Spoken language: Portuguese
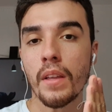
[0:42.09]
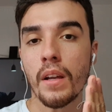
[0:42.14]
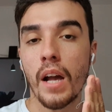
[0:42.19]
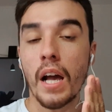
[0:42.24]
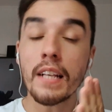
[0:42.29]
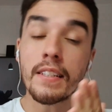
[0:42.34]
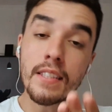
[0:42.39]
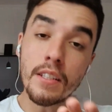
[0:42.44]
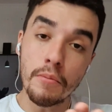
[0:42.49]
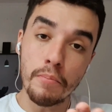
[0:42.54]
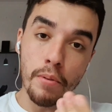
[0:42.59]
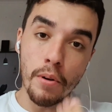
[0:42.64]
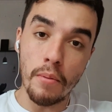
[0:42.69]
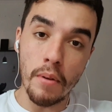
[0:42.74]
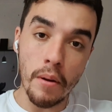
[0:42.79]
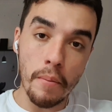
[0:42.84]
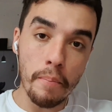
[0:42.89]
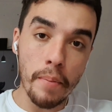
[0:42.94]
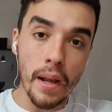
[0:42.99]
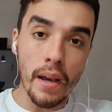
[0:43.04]
Assim,
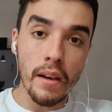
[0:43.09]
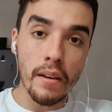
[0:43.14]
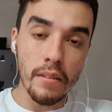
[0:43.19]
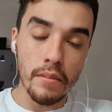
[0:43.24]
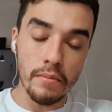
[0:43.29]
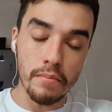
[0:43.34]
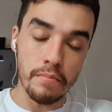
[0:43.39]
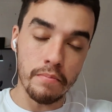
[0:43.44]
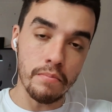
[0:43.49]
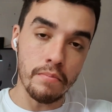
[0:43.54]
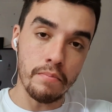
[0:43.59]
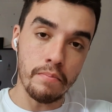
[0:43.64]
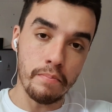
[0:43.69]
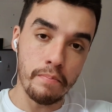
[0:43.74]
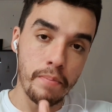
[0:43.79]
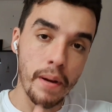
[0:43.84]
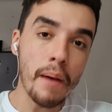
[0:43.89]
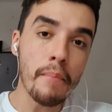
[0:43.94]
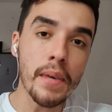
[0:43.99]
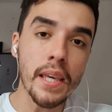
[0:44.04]
problema é pra,
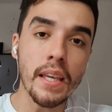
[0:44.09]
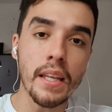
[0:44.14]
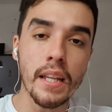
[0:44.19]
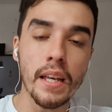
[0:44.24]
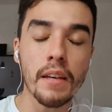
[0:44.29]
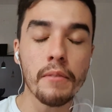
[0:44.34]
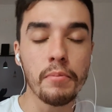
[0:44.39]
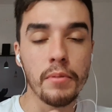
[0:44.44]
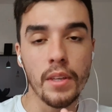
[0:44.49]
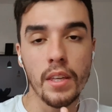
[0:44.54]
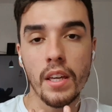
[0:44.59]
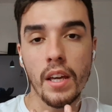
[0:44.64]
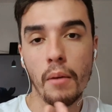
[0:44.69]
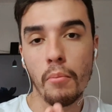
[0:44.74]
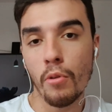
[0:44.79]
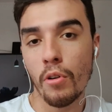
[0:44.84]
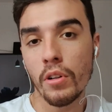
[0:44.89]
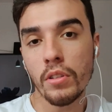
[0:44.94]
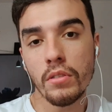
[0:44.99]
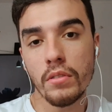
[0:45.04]
pra mim, né? Porque a
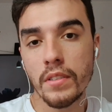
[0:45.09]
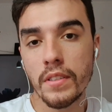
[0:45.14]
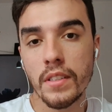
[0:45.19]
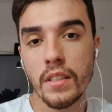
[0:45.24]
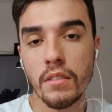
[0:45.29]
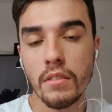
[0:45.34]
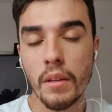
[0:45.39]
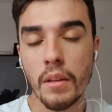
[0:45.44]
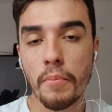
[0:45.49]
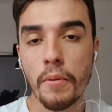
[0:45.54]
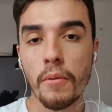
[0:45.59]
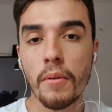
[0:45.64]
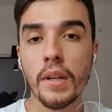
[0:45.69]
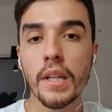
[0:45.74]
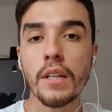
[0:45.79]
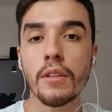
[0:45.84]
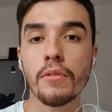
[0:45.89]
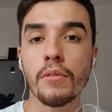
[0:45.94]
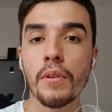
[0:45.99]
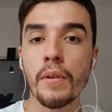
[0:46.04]
moto em si não tem problema
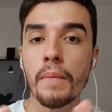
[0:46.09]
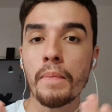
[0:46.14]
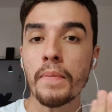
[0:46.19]
nenhum.